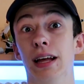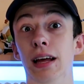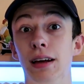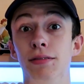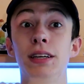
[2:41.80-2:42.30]

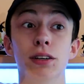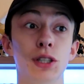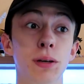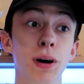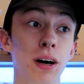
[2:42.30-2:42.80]
et avec un
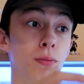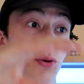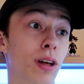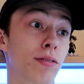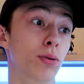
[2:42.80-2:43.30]
schéma comme
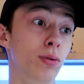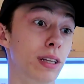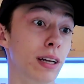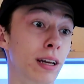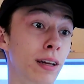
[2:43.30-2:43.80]
quoi il y avait une
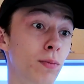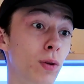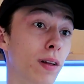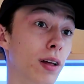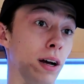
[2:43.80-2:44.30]
télé,
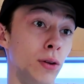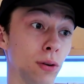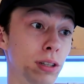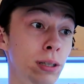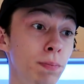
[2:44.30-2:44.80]
un
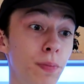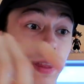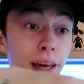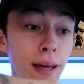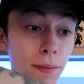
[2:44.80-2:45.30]
ordi
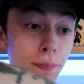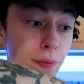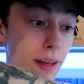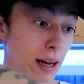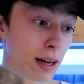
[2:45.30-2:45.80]
et
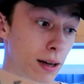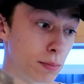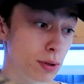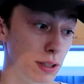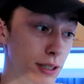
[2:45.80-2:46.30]
un
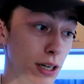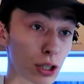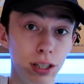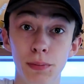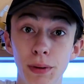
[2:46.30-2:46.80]
petit
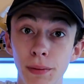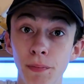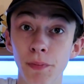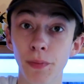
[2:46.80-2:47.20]
siège qui se plie.